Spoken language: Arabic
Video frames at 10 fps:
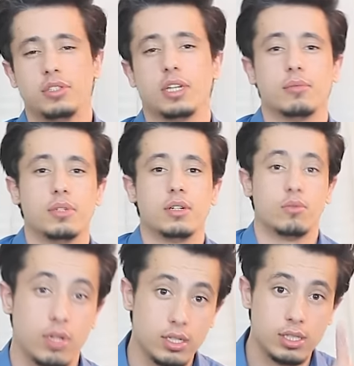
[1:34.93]
عندي أبناء
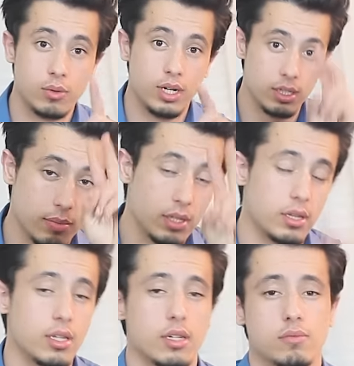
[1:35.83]
وليس واحد بل
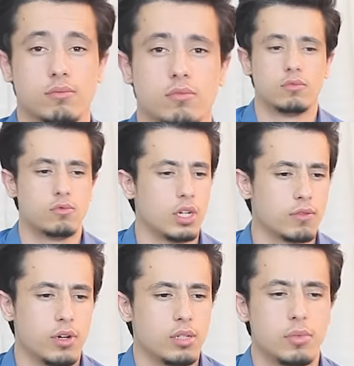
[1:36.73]
اثنان
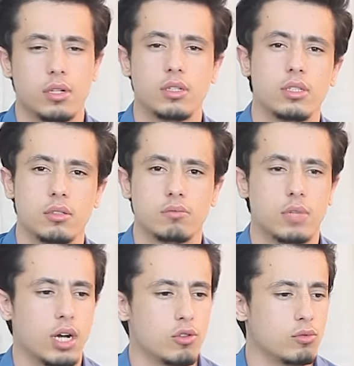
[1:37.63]
وأطفال مثليين
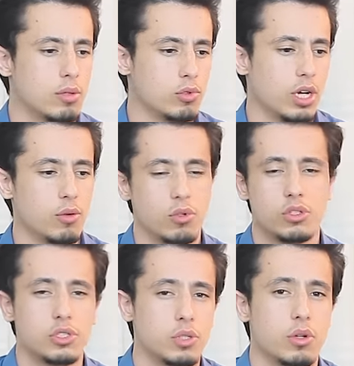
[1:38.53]
أحدهما متحول
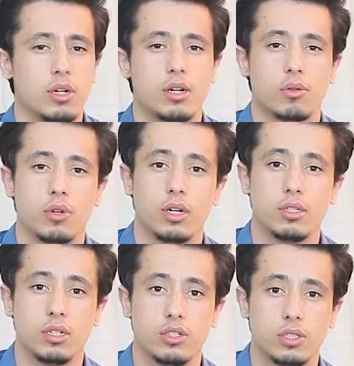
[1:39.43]
جنسي والآخر
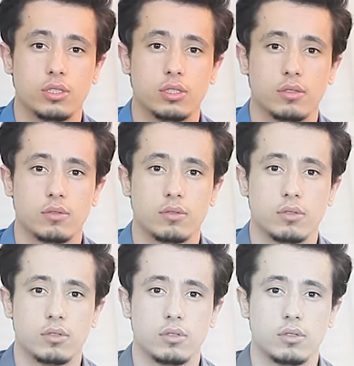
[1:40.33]
ثنائي الجنس
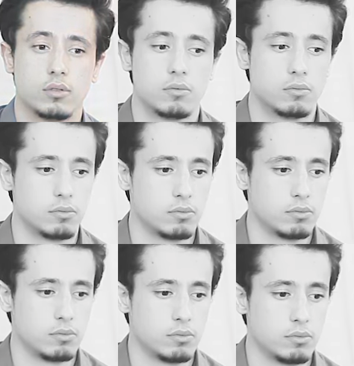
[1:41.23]
أحدهما متحول
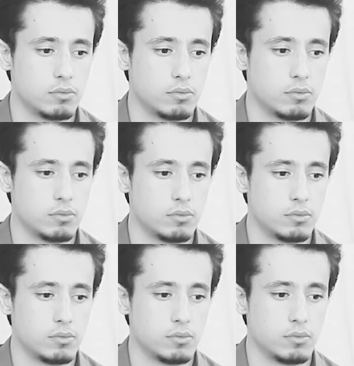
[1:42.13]
جنسي والآخر ثنائي
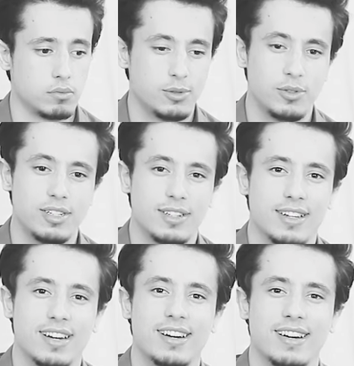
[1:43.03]
الجنس شو العلا